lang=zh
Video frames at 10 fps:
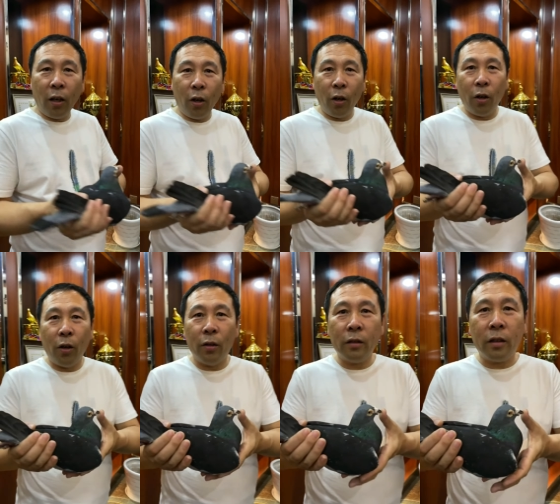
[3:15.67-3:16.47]

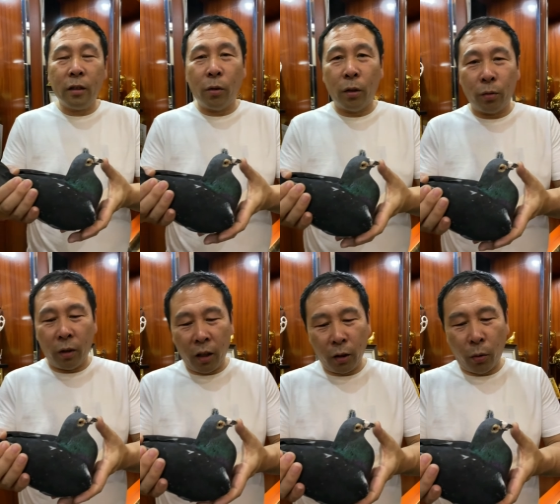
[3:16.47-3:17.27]
后四冠组
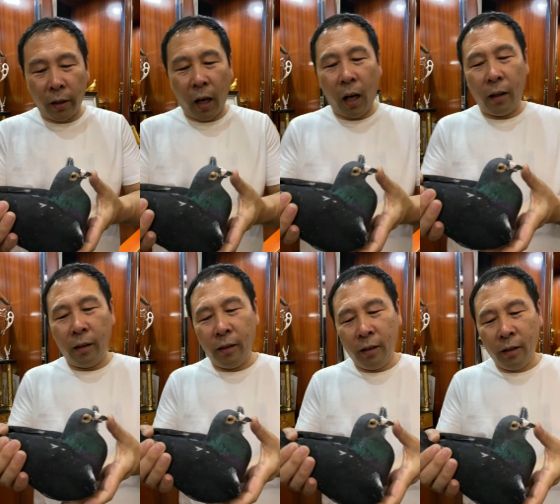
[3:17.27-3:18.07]
合的冠亚，
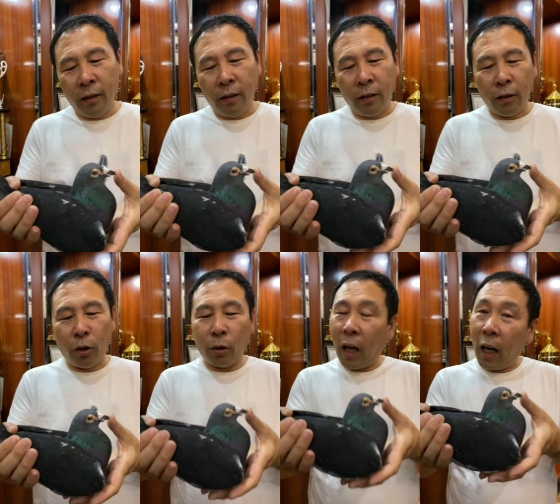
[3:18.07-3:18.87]
嗯，
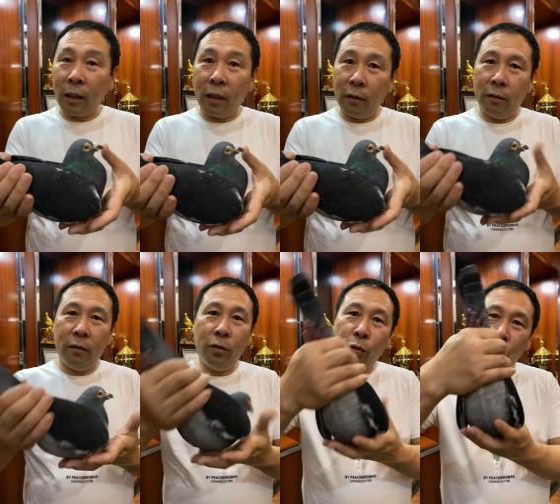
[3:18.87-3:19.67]
就他的
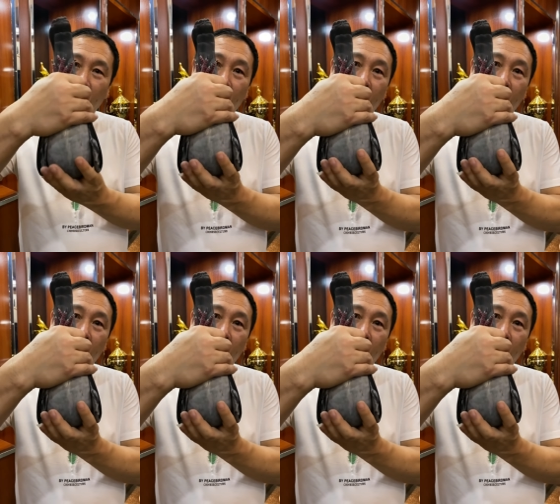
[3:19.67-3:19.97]
女儿。